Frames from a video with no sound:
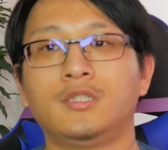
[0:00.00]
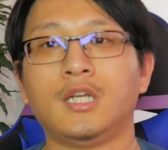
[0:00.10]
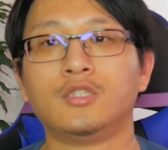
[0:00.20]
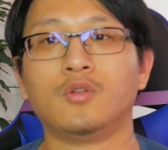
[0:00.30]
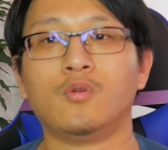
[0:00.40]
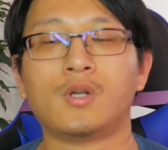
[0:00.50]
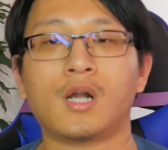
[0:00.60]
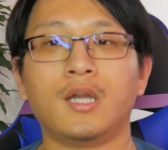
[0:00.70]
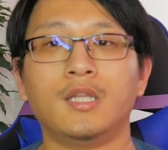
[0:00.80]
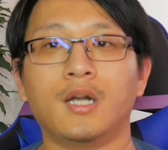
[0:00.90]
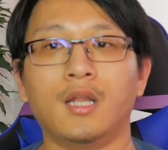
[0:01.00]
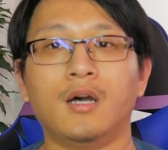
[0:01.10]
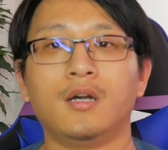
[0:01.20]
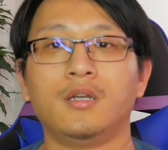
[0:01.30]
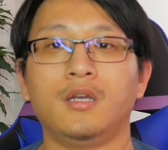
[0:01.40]
チャンスを伺いなが
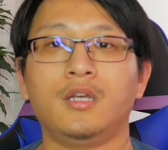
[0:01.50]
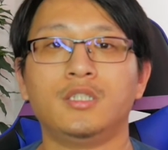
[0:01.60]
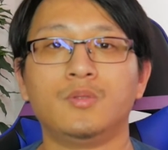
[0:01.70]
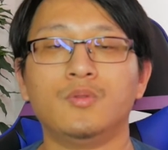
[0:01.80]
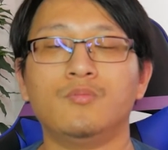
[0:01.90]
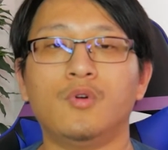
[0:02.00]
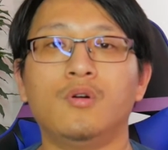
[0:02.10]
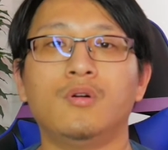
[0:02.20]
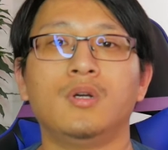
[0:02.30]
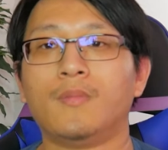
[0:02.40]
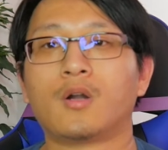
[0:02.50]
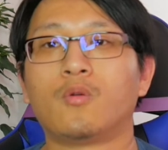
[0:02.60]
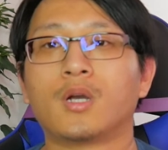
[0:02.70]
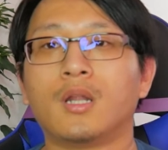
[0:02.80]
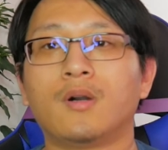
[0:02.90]
ら、えー、自分も、まあ、
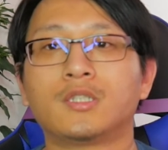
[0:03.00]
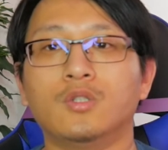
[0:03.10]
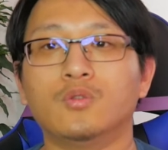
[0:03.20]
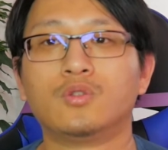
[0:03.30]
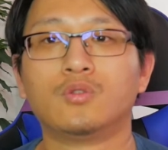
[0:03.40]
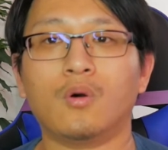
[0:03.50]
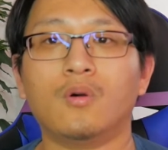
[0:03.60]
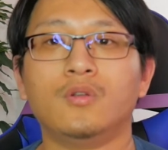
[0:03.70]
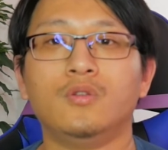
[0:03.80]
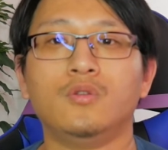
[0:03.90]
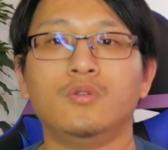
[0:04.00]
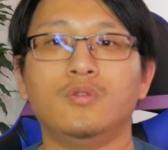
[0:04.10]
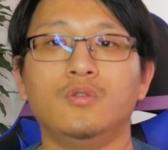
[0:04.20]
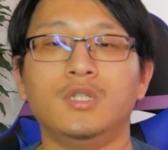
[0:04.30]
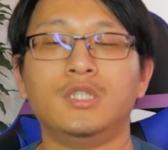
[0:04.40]
これからワクチンを打つという意
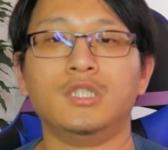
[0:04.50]
思、